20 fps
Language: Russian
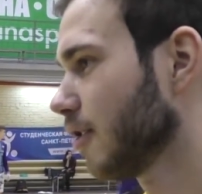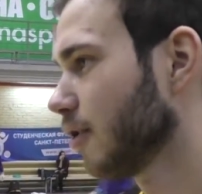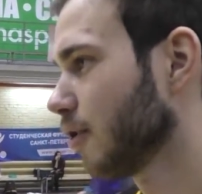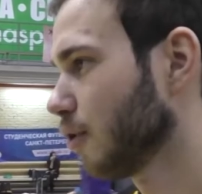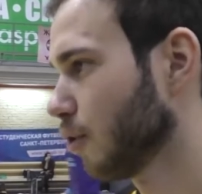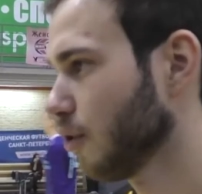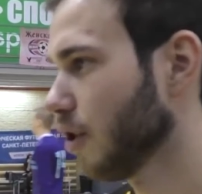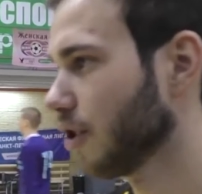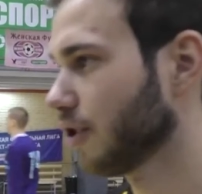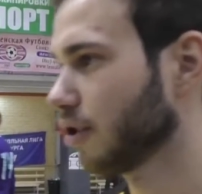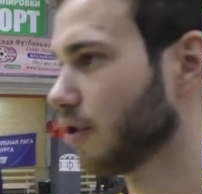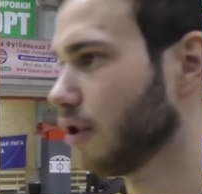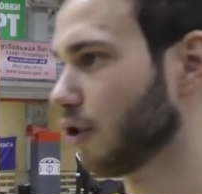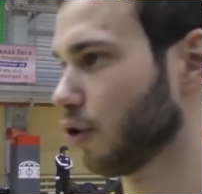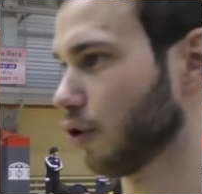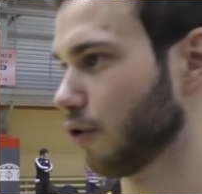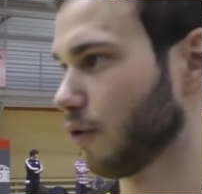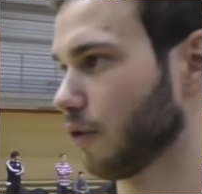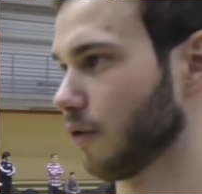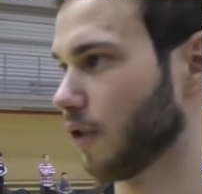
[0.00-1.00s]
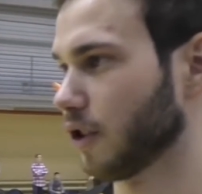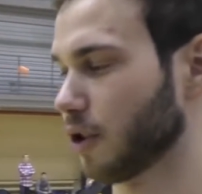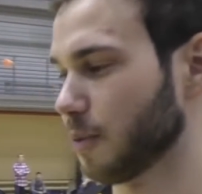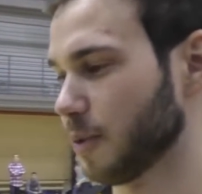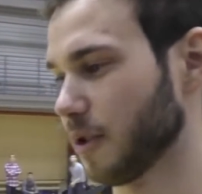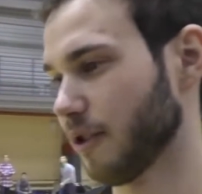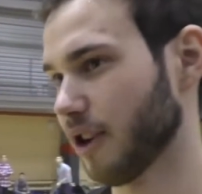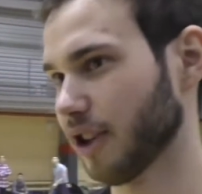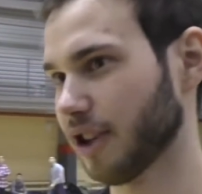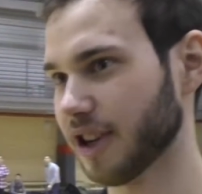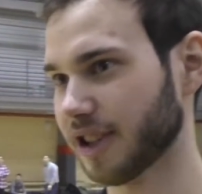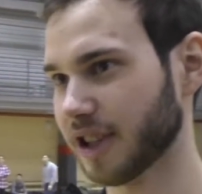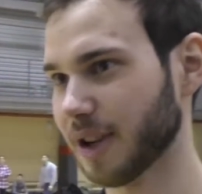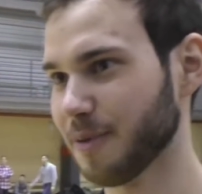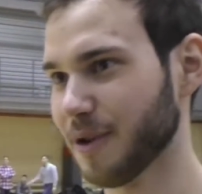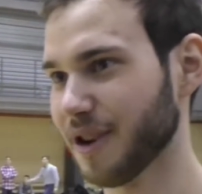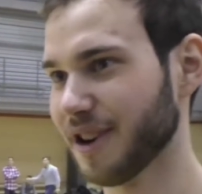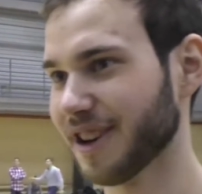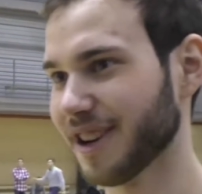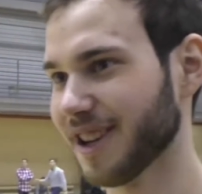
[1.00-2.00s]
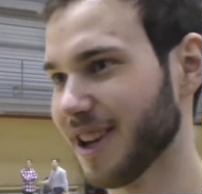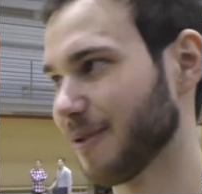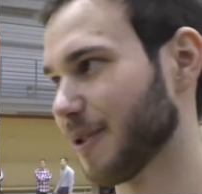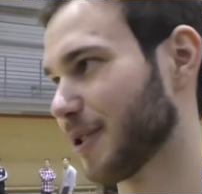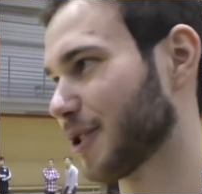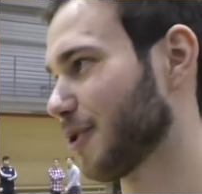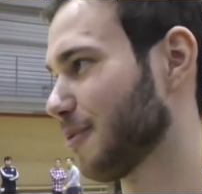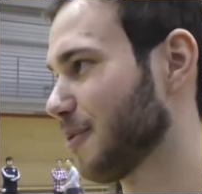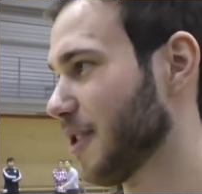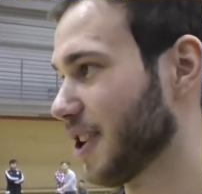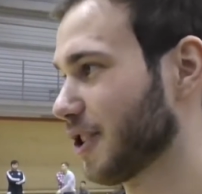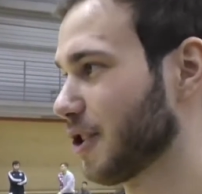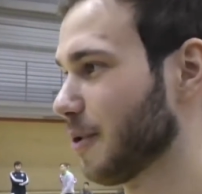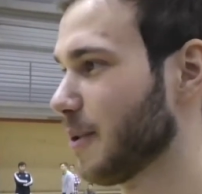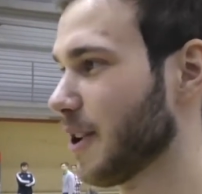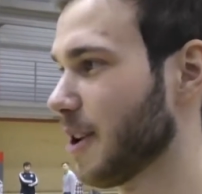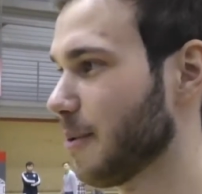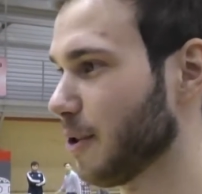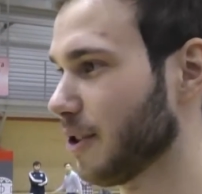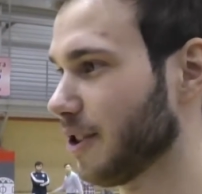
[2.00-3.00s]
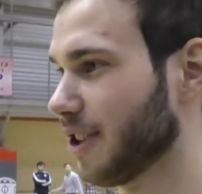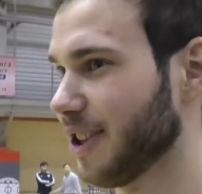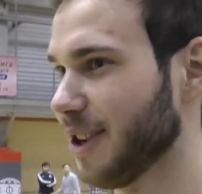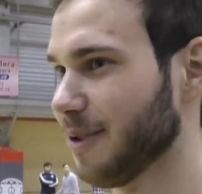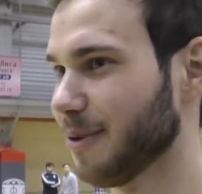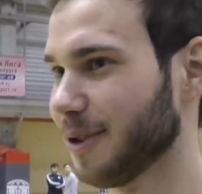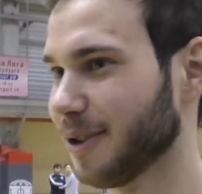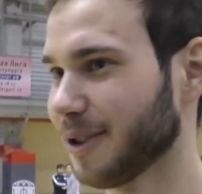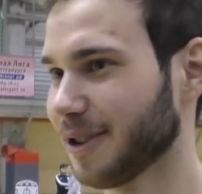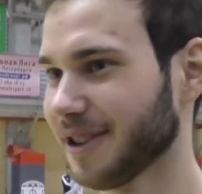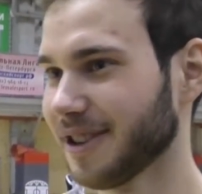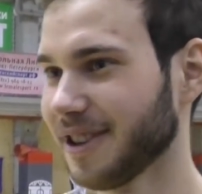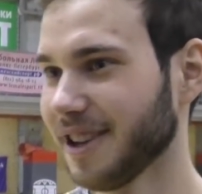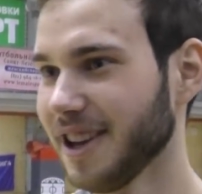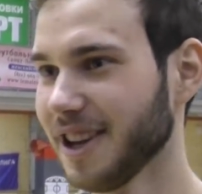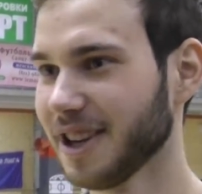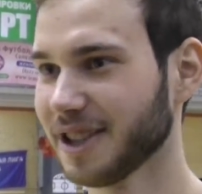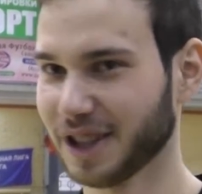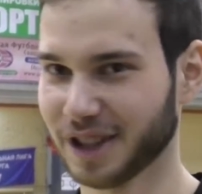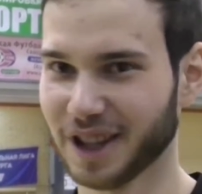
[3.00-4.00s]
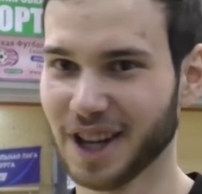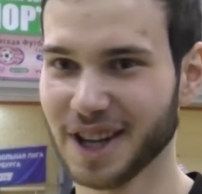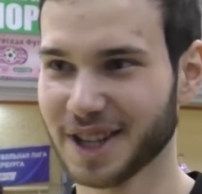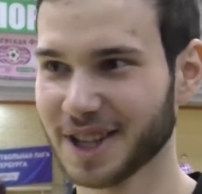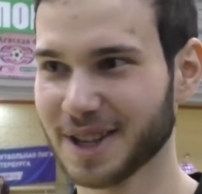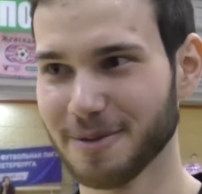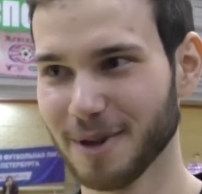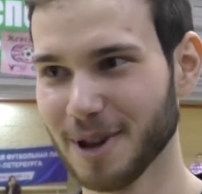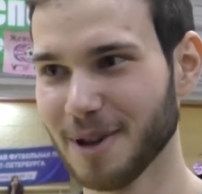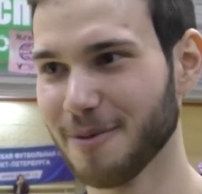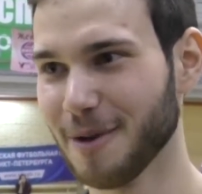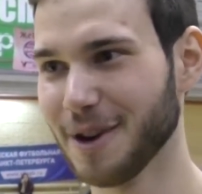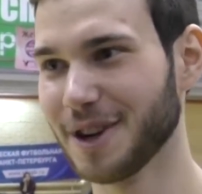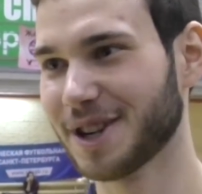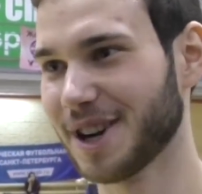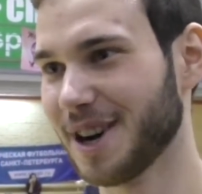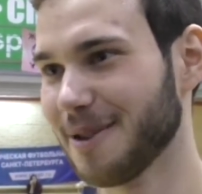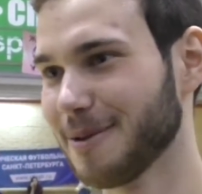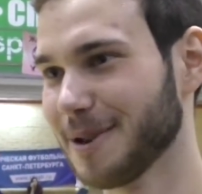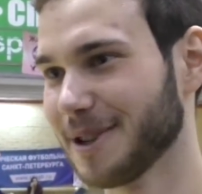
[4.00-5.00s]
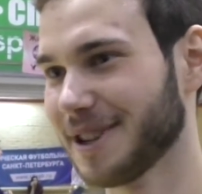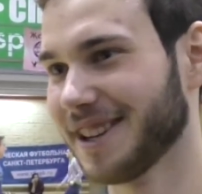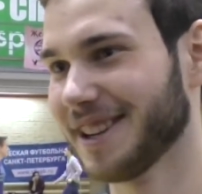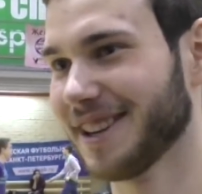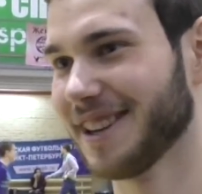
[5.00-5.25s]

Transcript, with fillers: Ну, я соглашусь, вот, особенно вратарь соперника, да, потому что у меня особо работы то не было. Вот, с атлетико было больше работы.